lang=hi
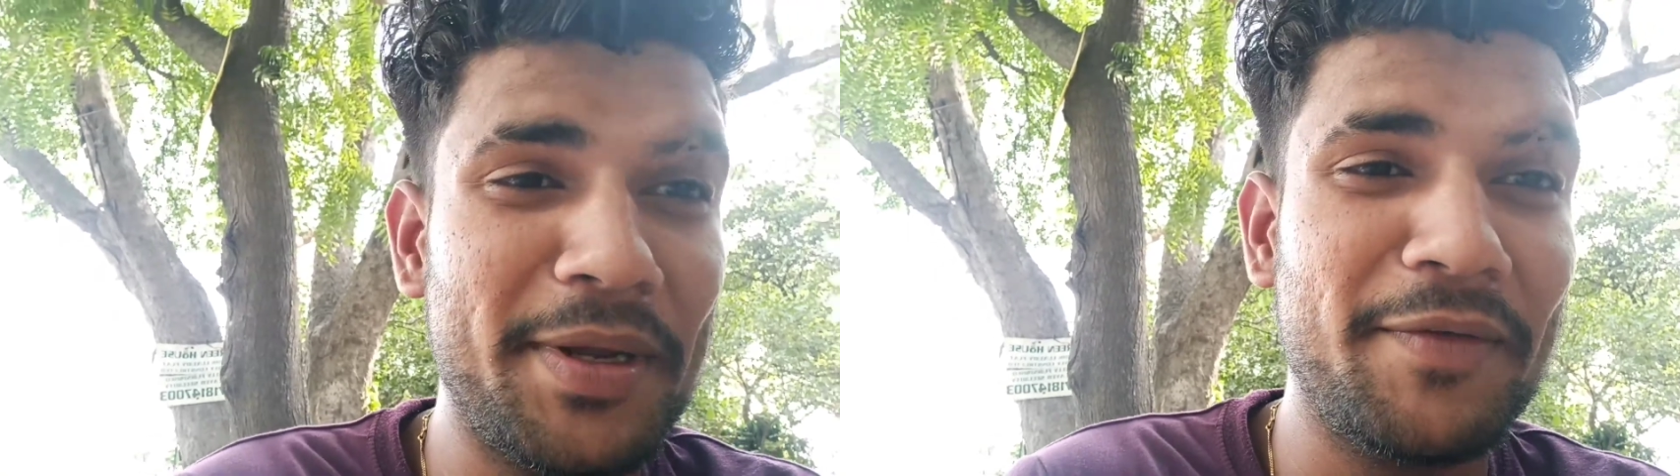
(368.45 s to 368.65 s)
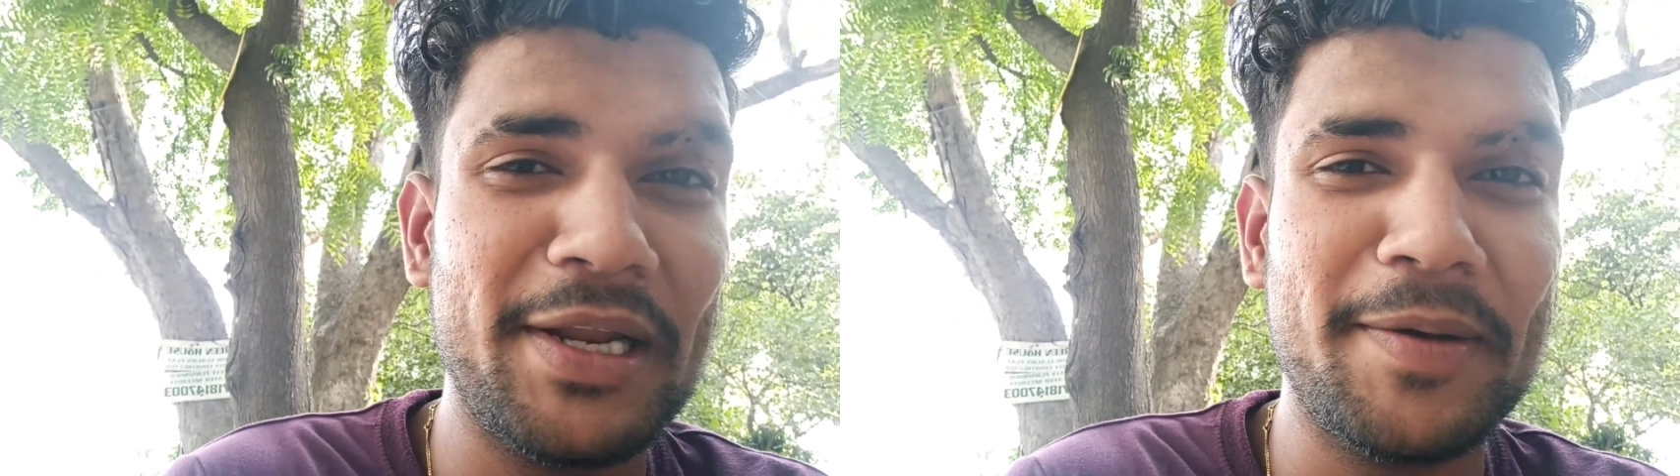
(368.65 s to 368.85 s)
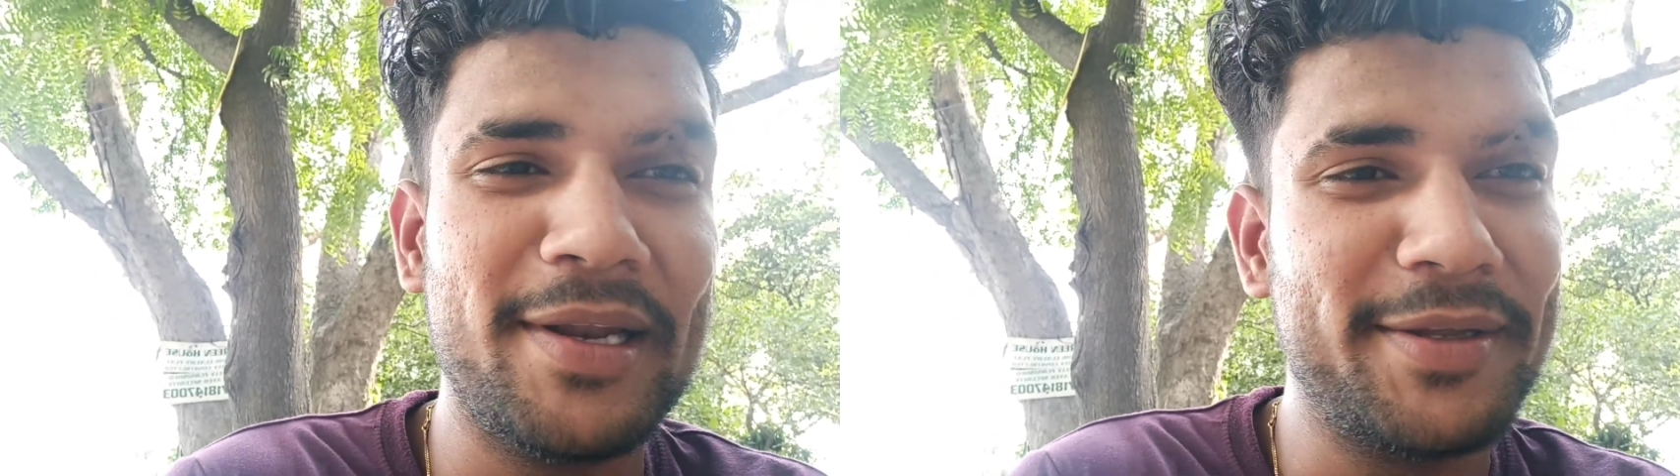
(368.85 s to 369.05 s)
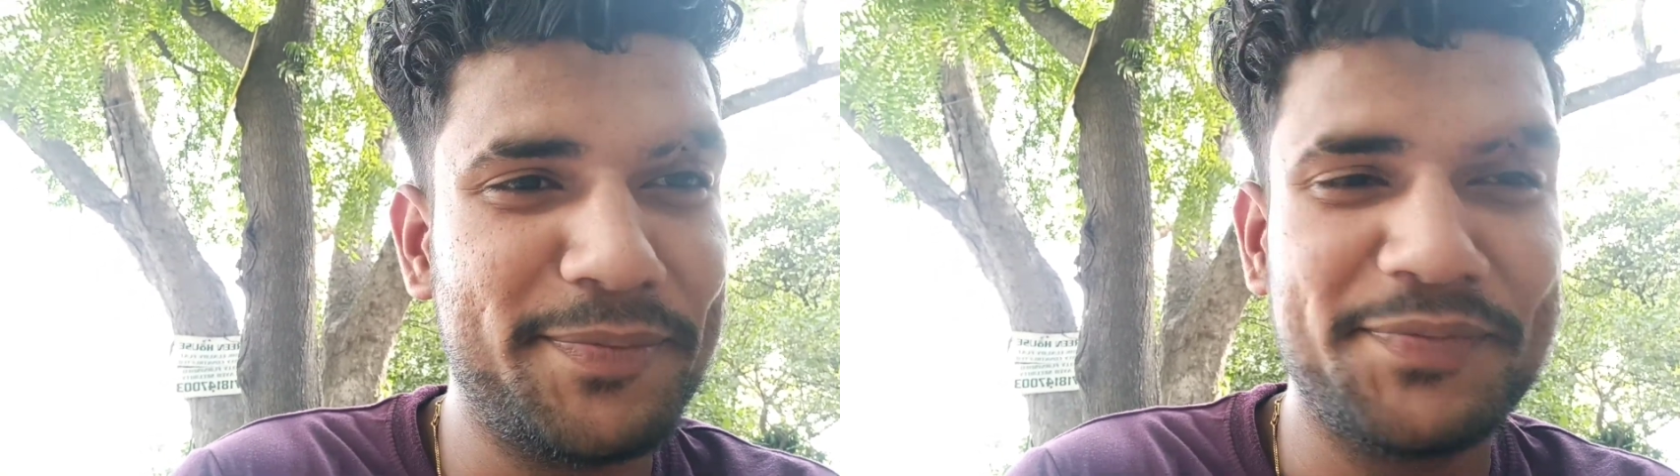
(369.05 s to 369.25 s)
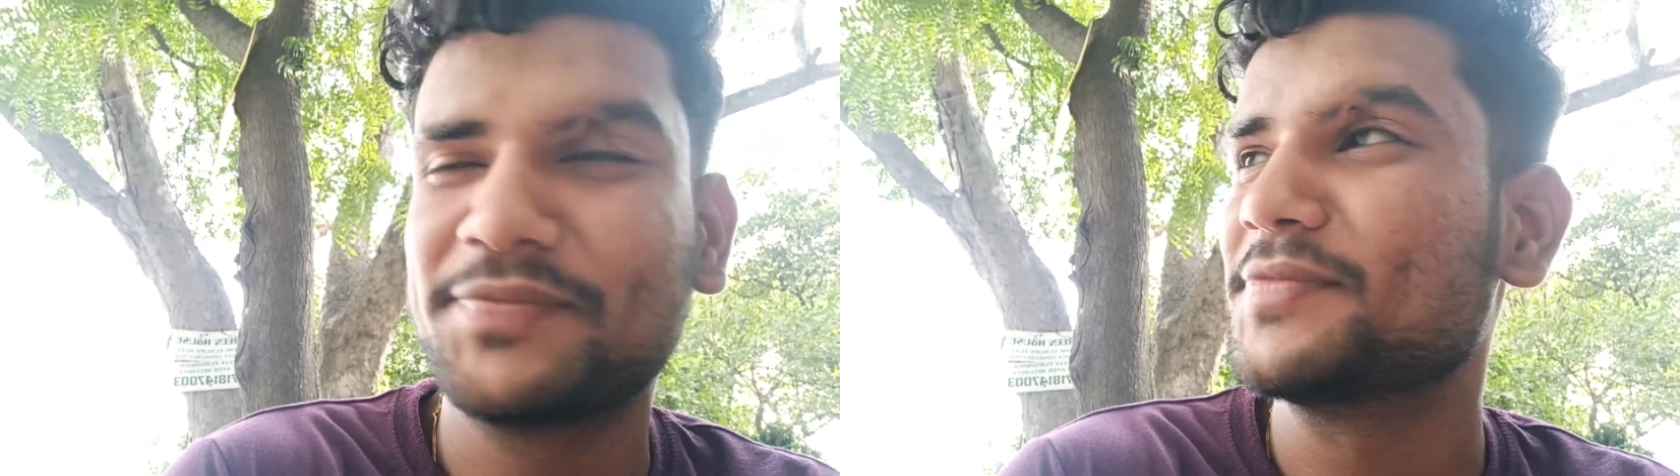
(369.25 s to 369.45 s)
भी अवेलेबल है
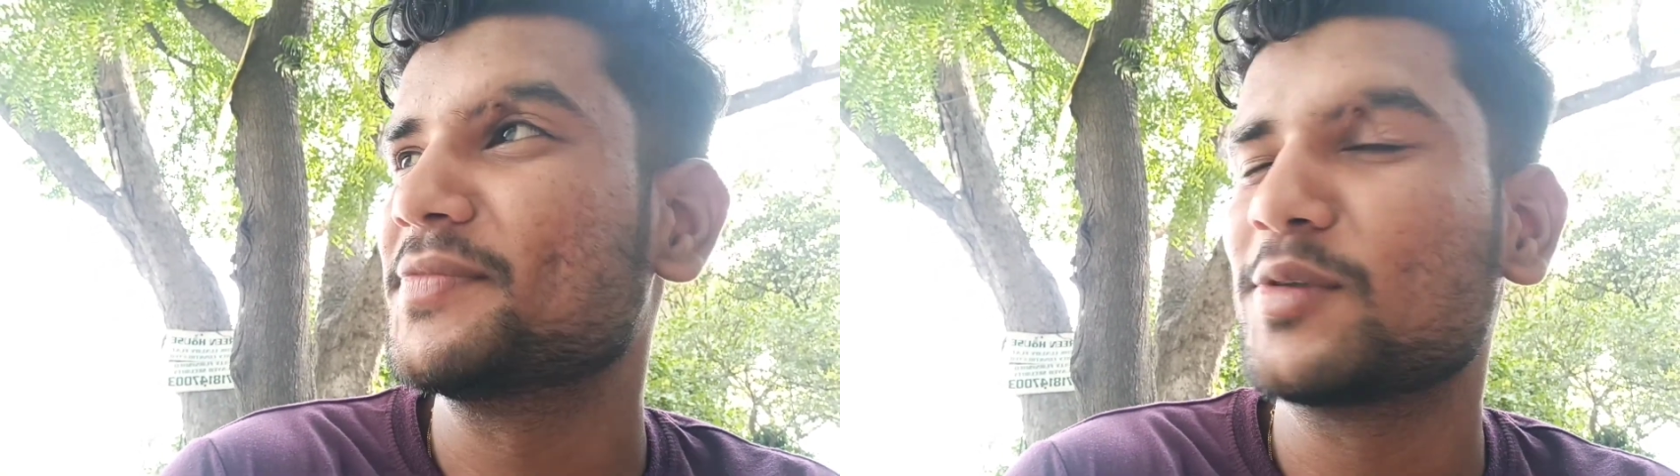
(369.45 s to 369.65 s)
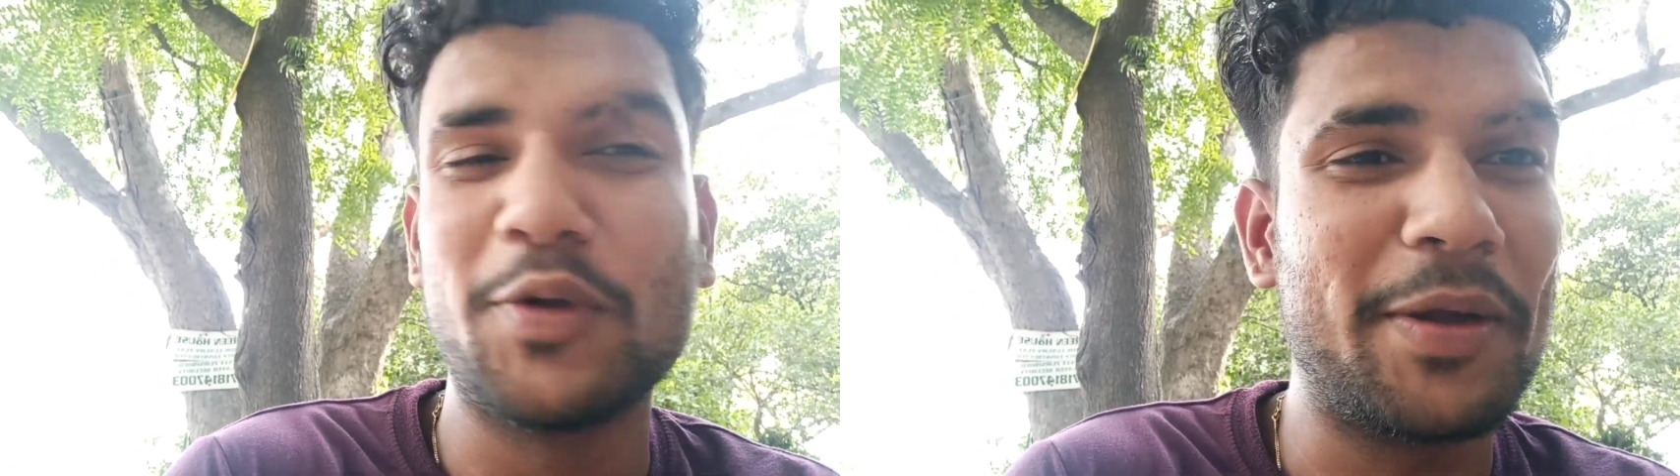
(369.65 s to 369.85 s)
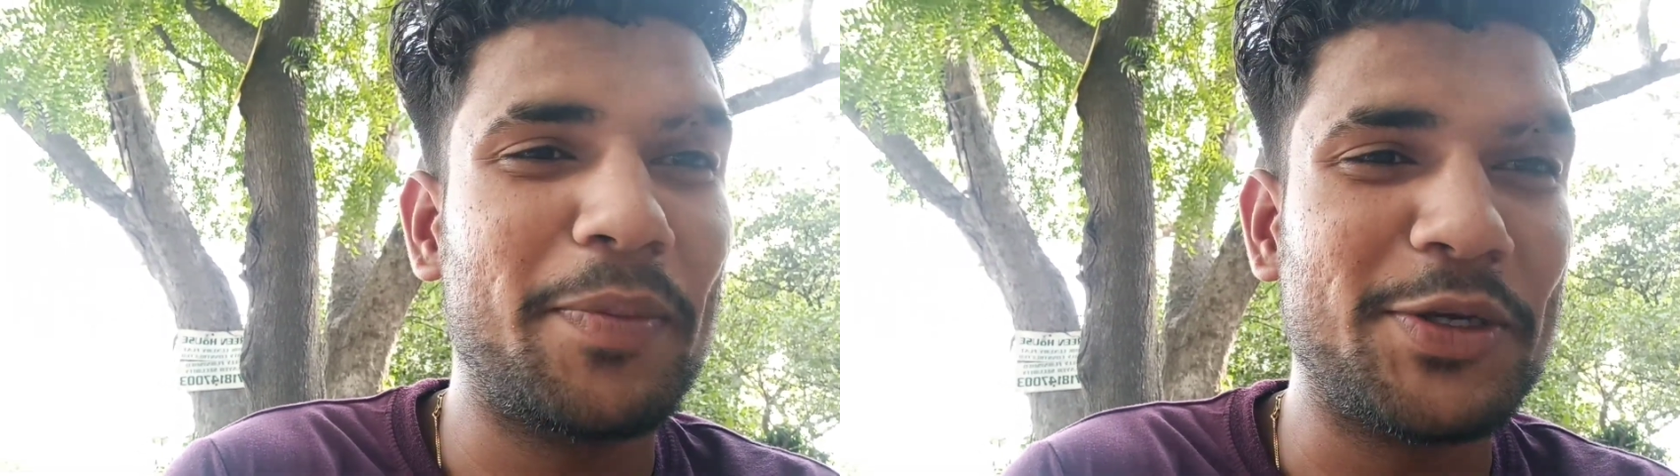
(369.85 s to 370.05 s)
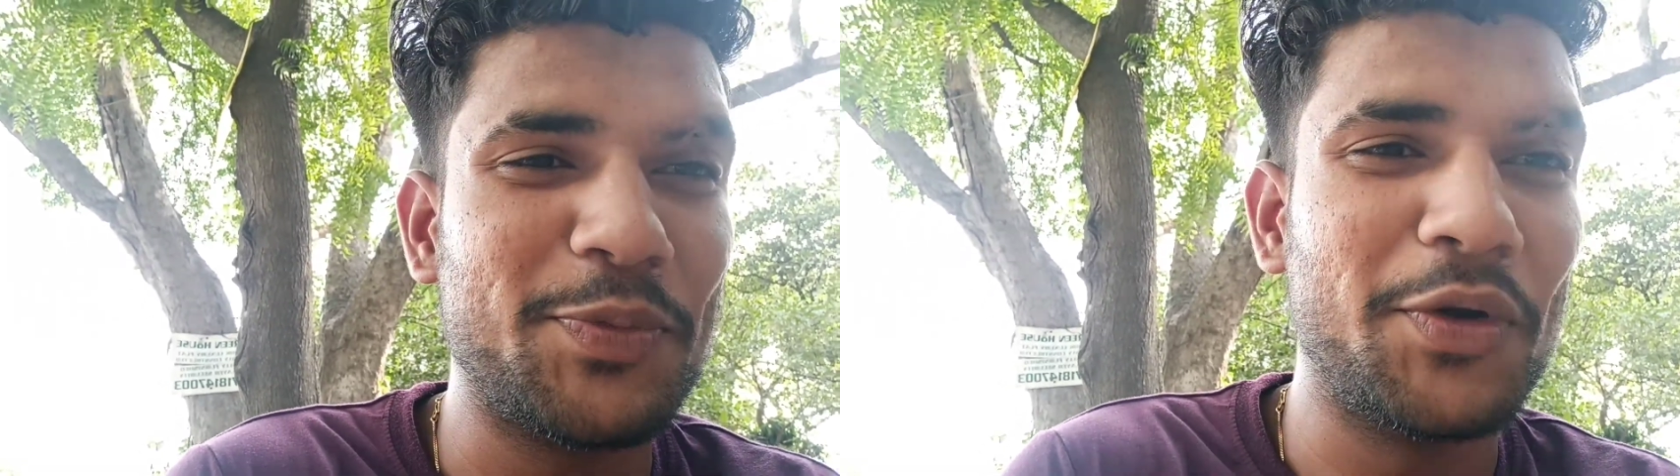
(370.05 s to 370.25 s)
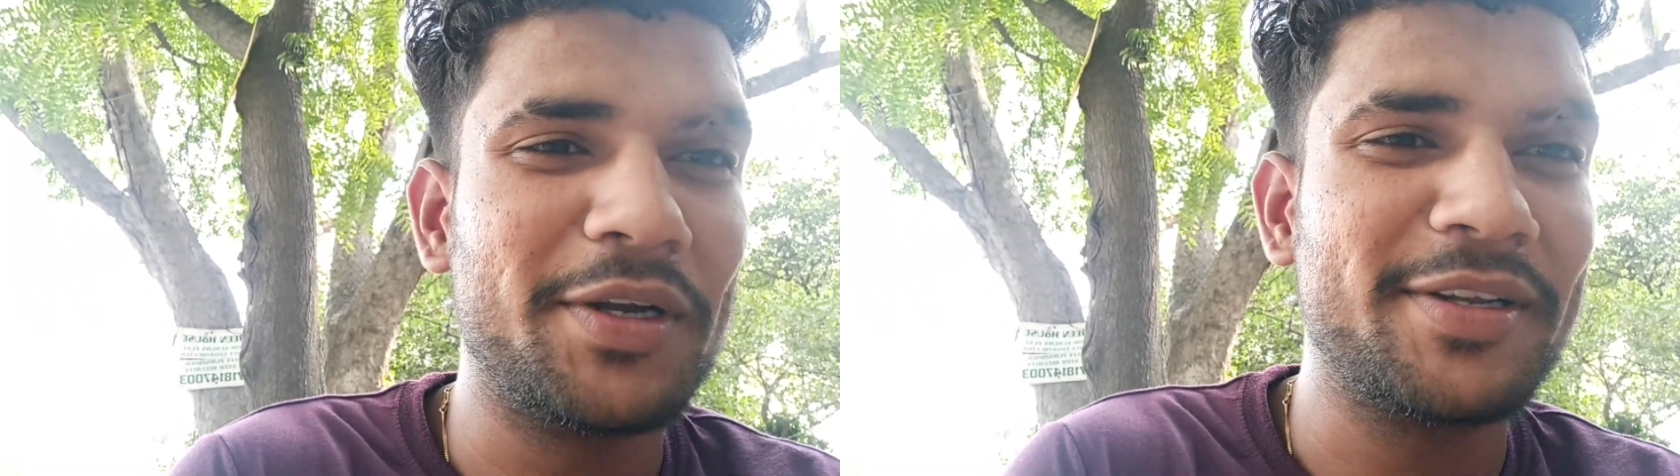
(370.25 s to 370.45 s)
तो एक प्लस
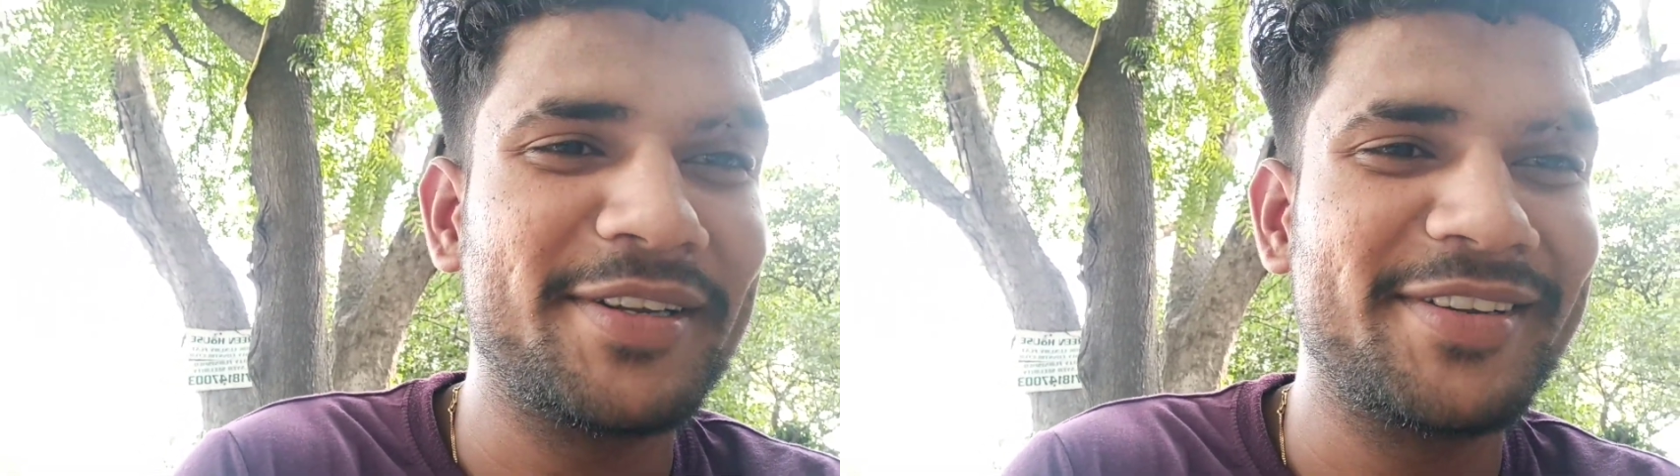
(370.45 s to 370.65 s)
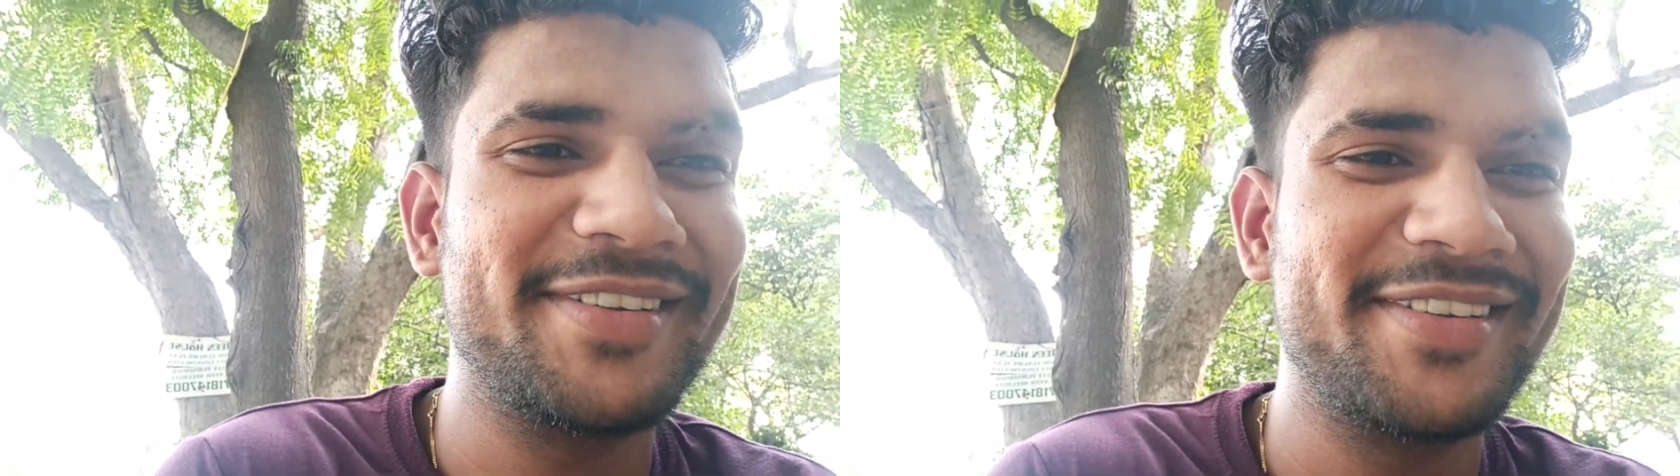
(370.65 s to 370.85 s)
तो हम्म।